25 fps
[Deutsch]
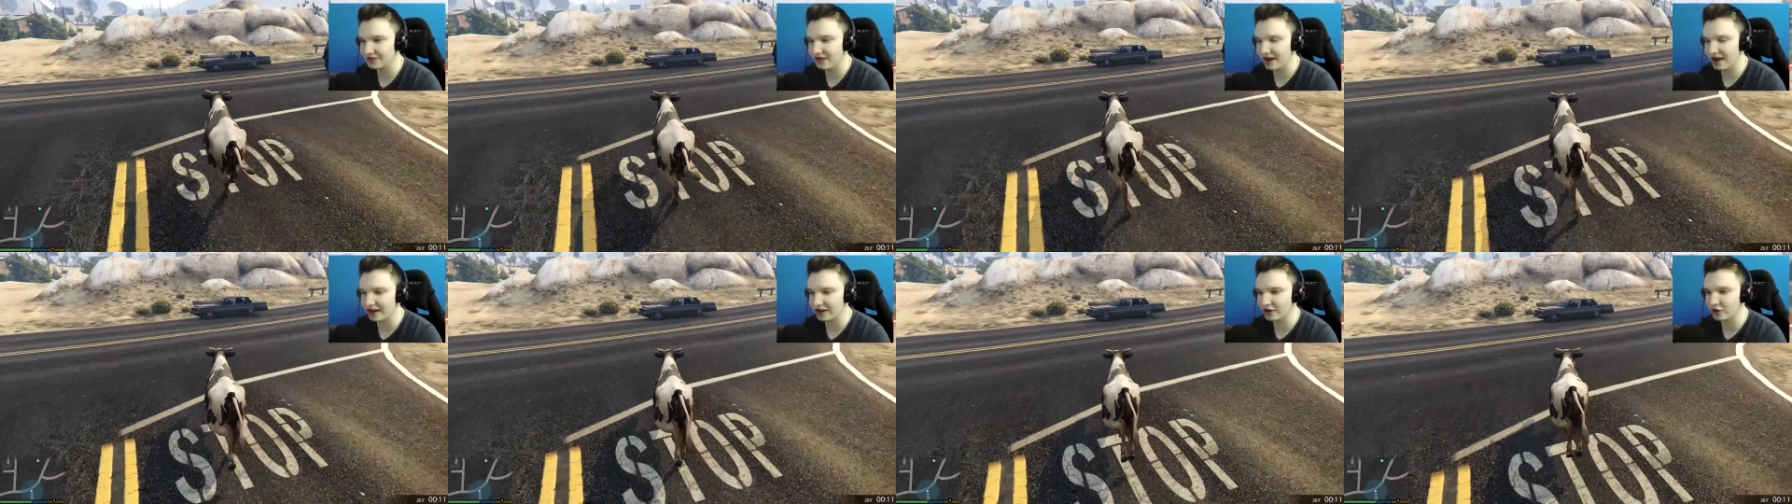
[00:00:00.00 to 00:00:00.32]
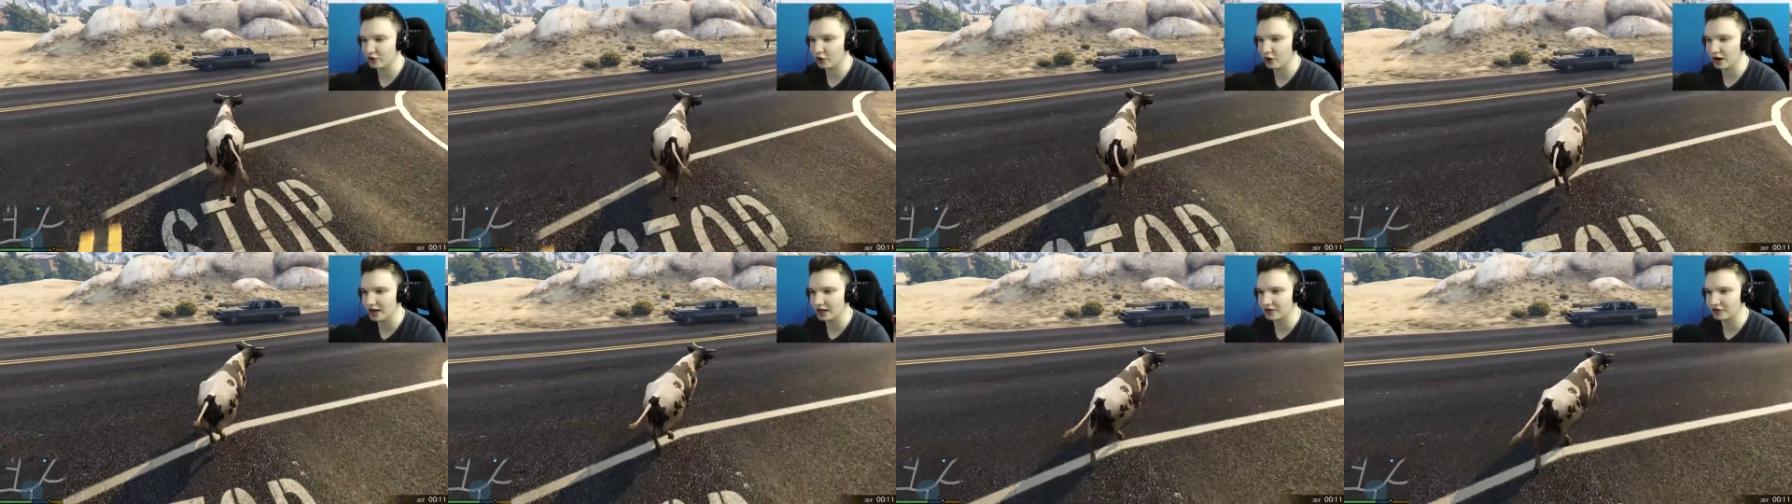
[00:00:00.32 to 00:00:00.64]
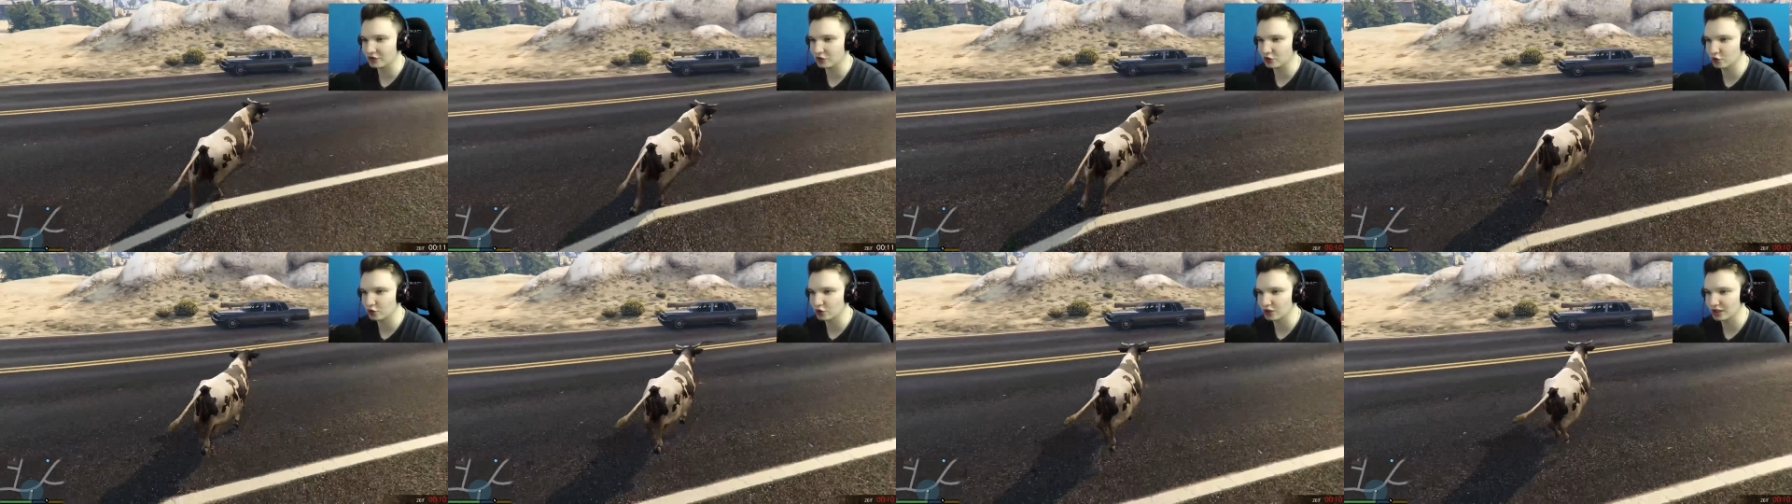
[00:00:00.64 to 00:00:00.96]
eine Kuh, alles
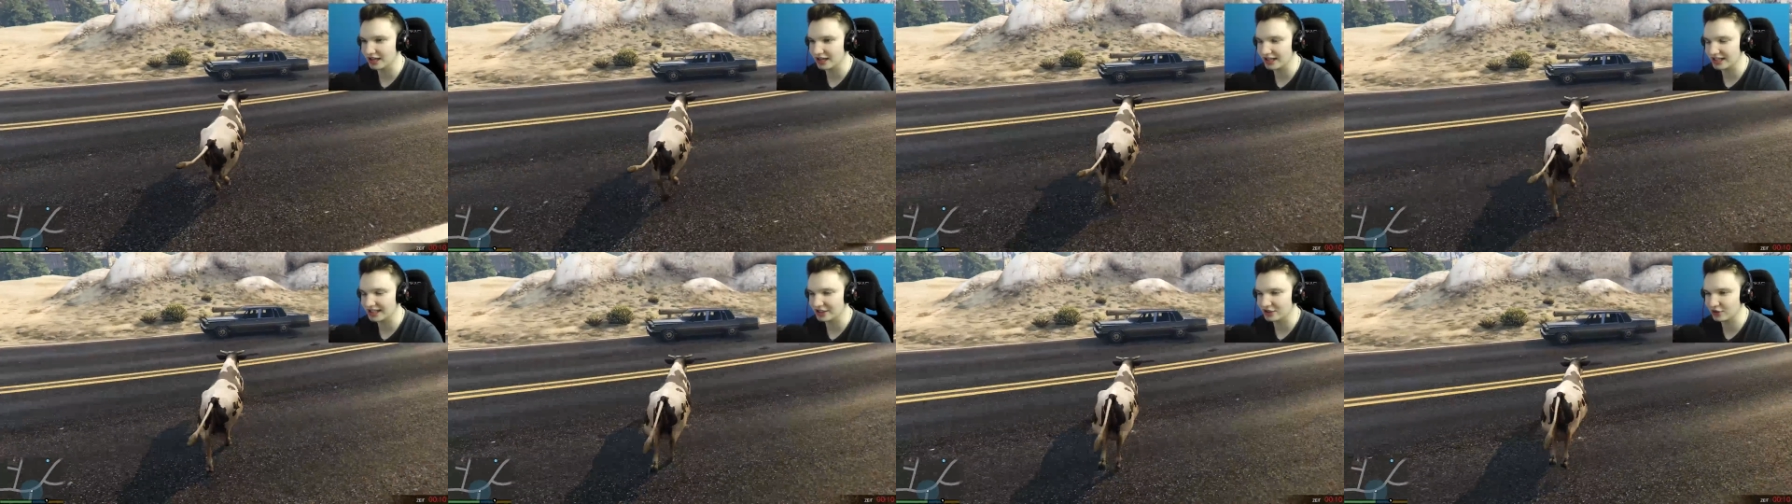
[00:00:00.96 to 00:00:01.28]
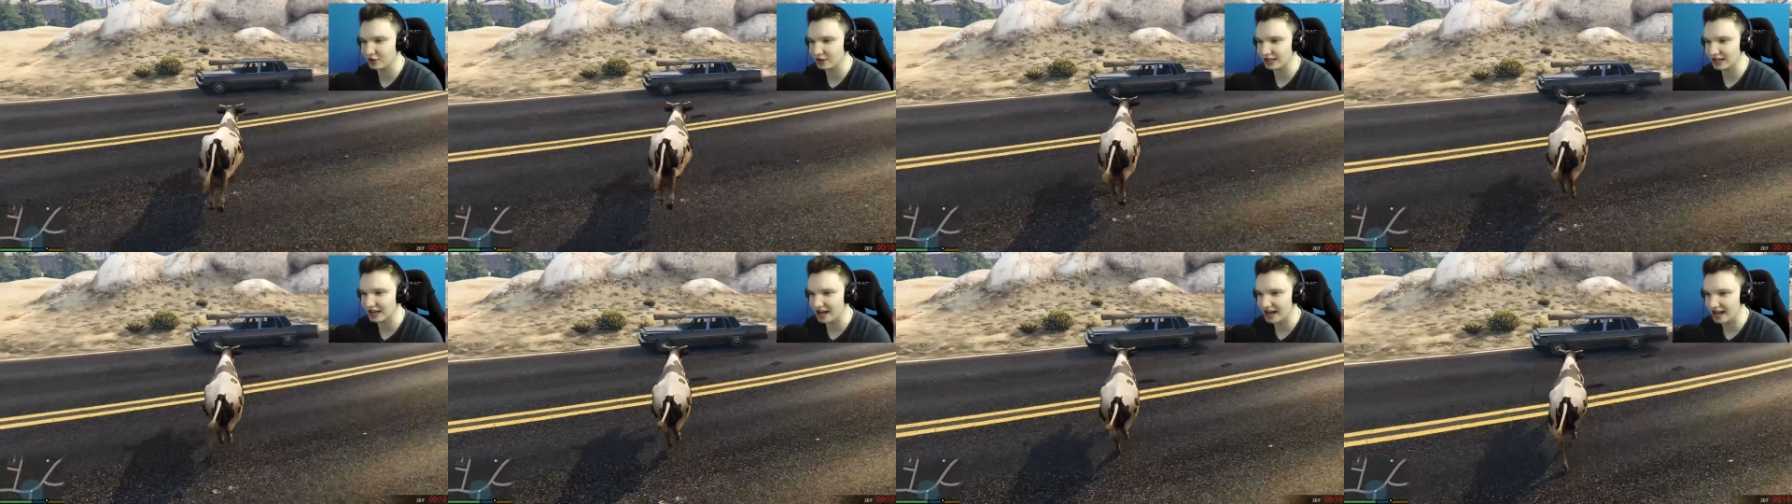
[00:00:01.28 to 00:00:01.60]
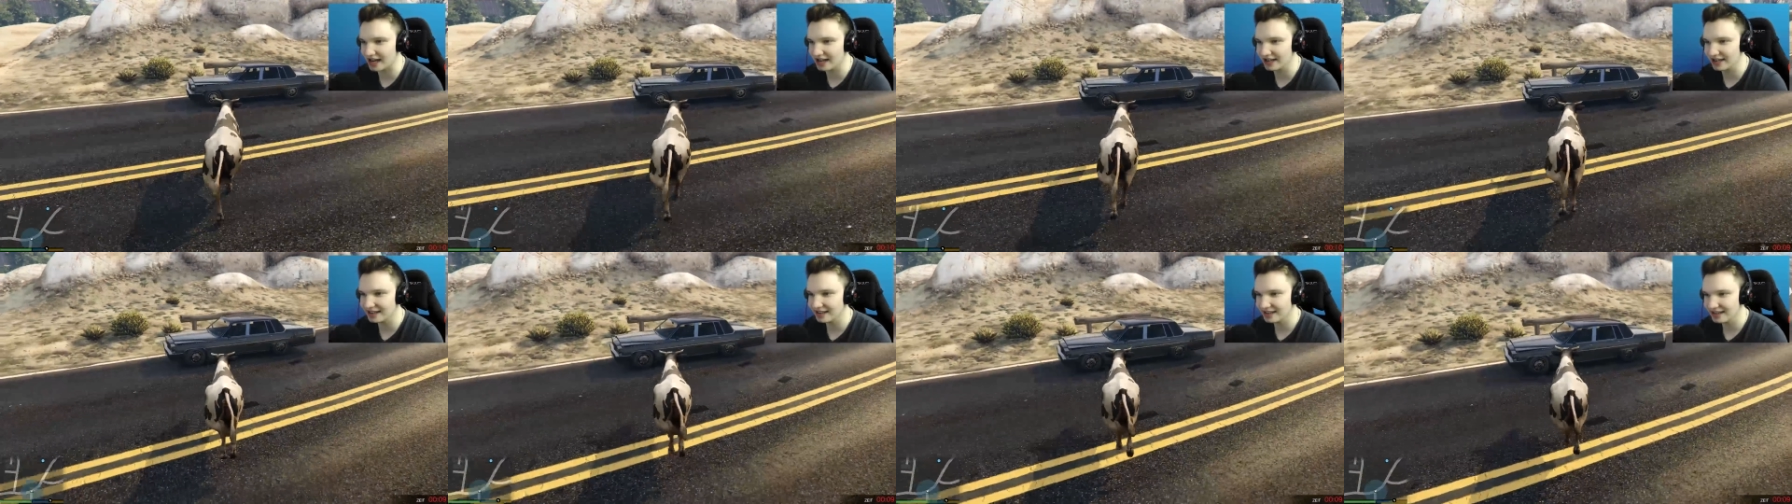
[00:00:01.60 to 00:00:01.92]
wird gut. Kann ich hier sogar
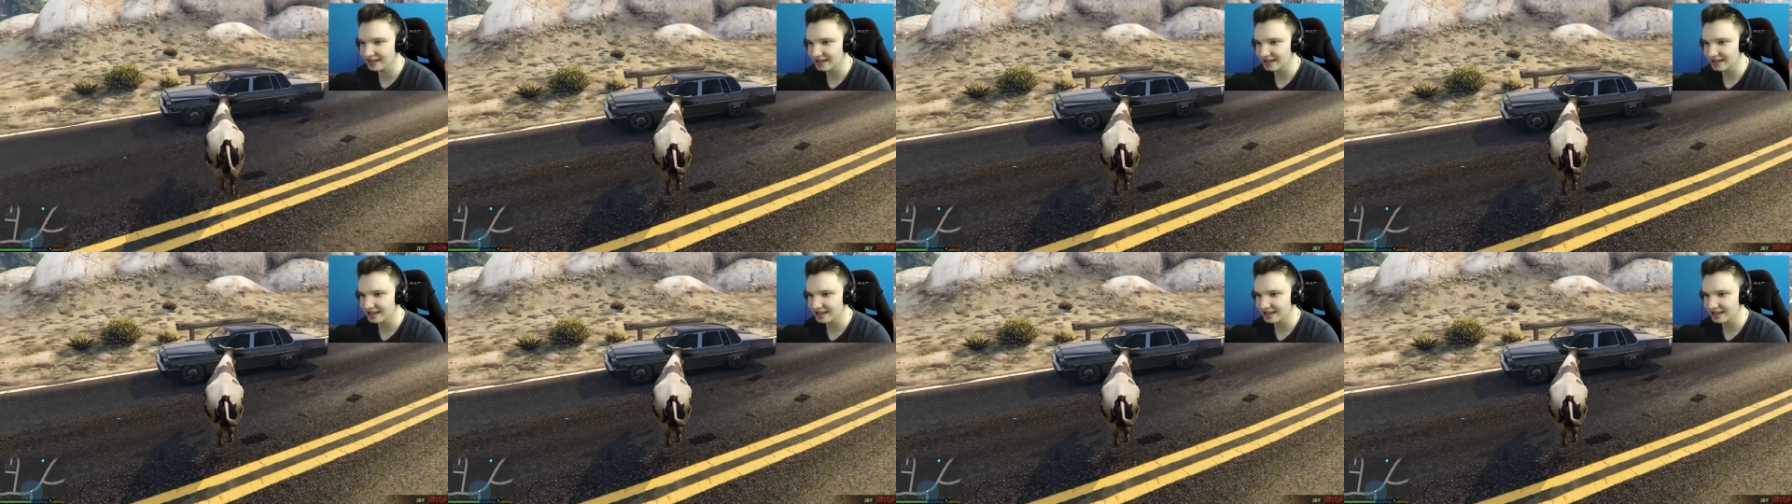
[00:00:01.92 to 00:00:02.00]
rein?